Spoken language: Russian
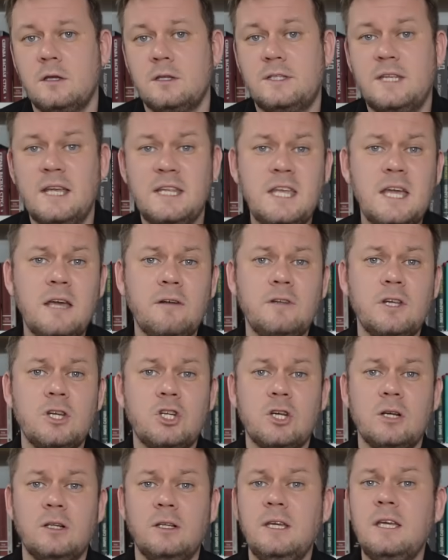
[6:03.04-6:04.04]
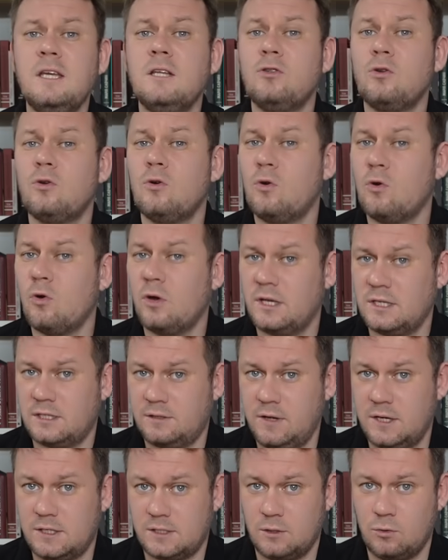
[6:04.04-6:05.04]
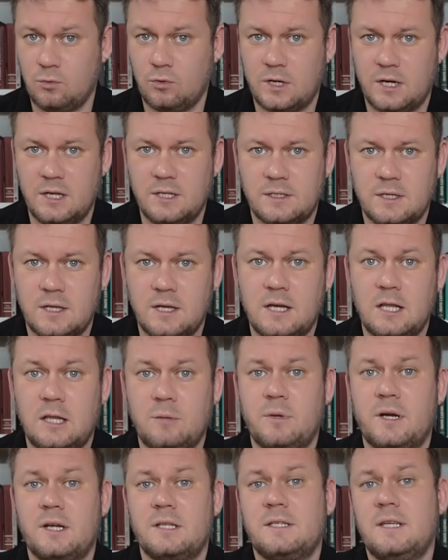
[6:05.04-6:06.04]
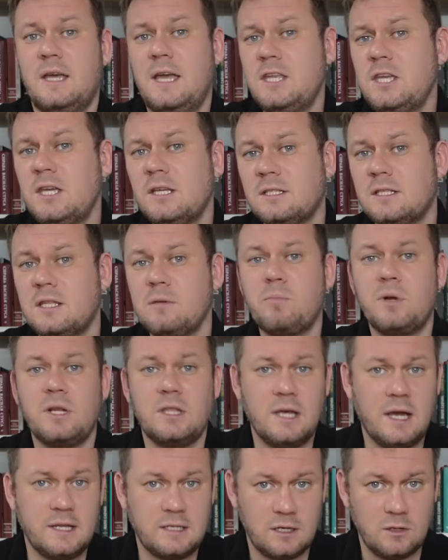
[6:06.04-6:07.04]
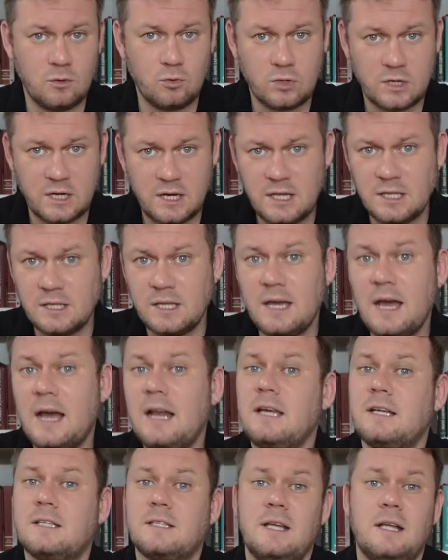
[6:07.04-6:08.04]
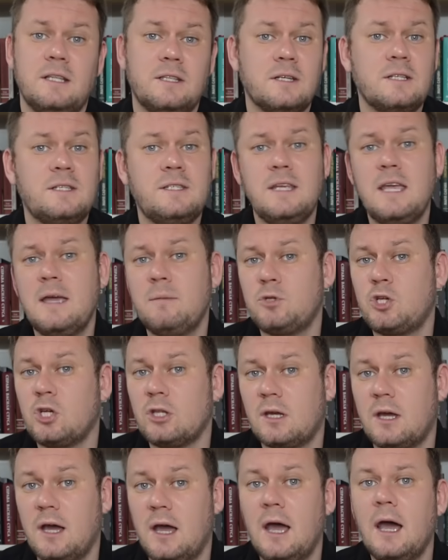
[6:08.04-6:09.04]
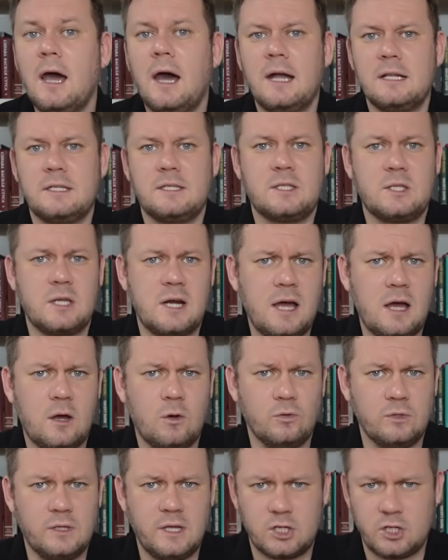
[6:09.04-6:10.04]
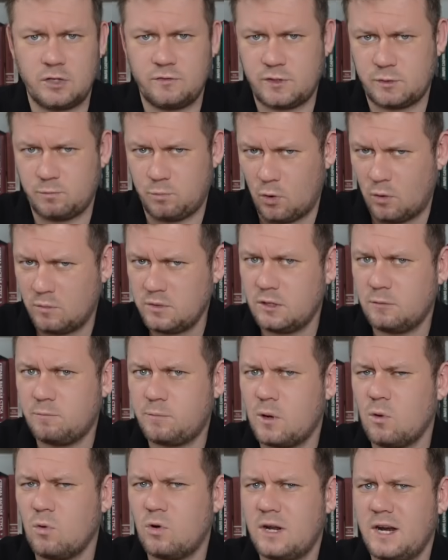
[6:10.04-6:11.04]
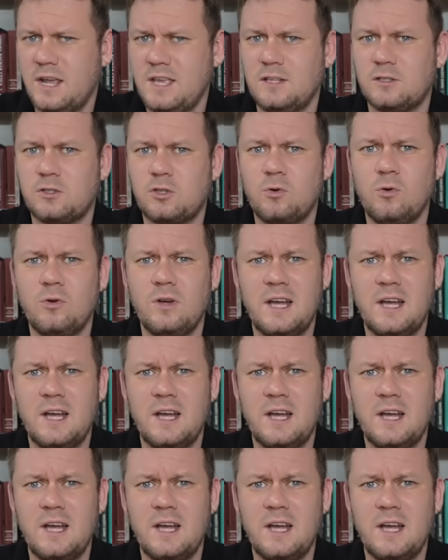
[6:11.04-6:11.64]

Занервничал и другой известный украинский коллаборационист и предатель Украины Александр Семченко. От страха он даже вспомнил про украинскую